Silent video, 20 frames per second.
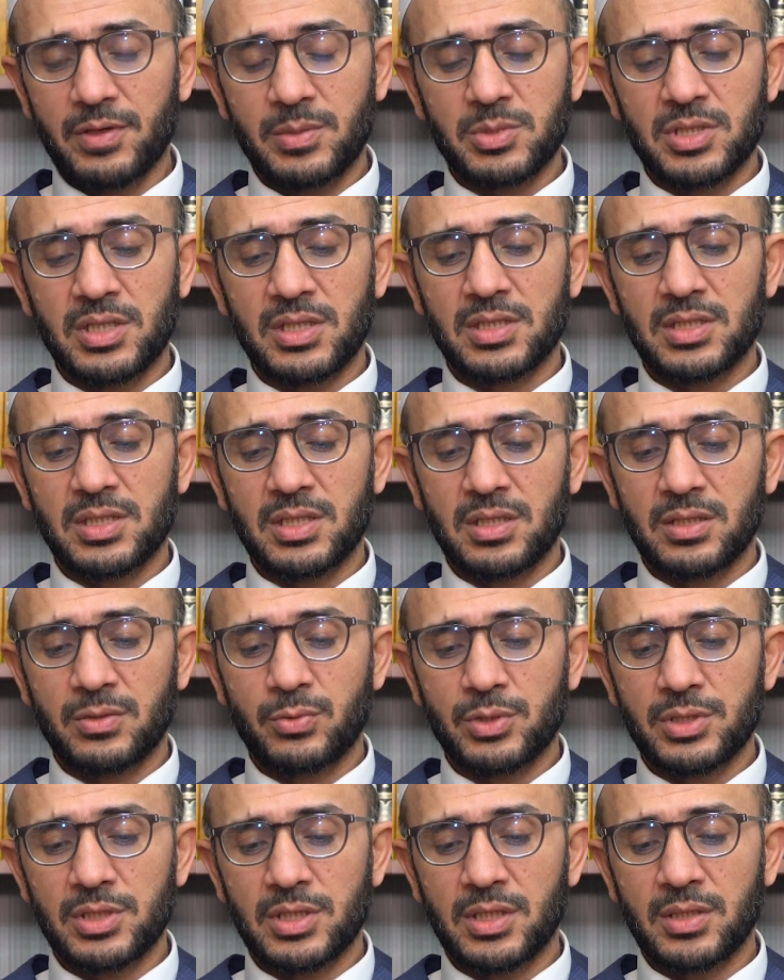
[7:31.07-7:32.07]
Efendimiz
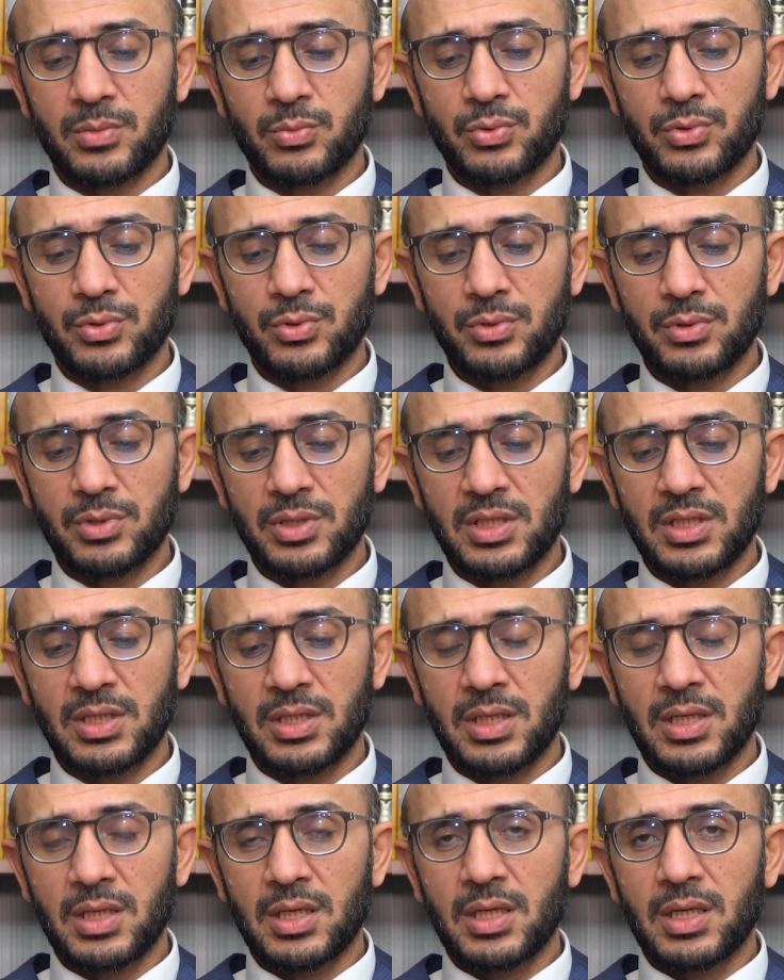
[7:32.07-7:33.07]
Aleyhisselatü Vesselam buyuruyor
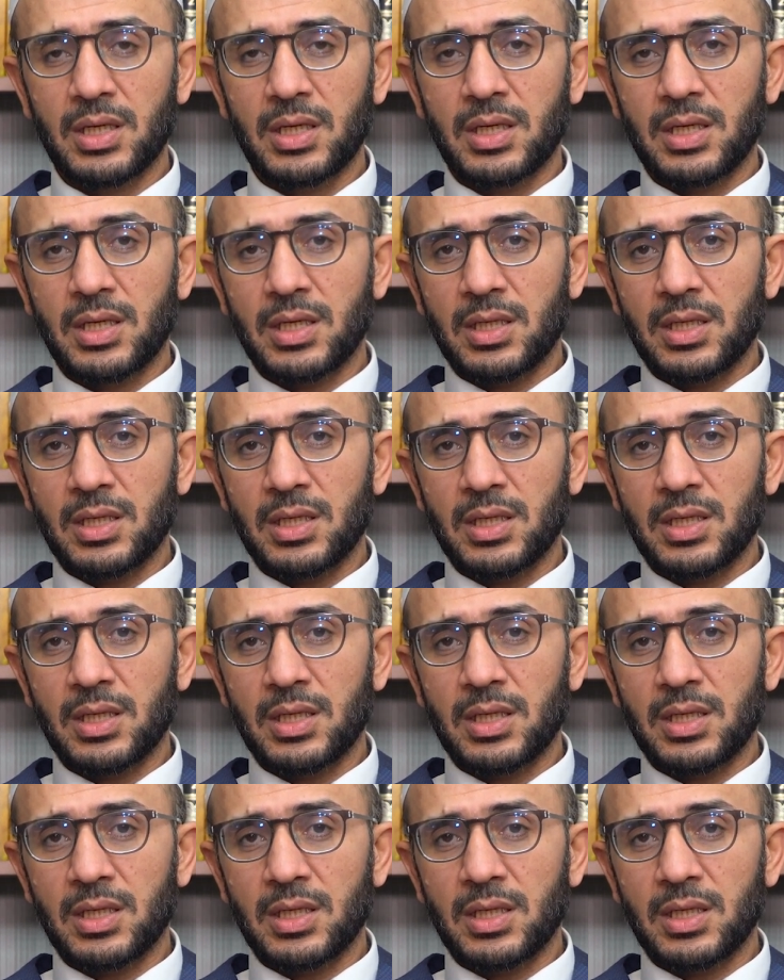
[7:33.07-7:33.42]
ki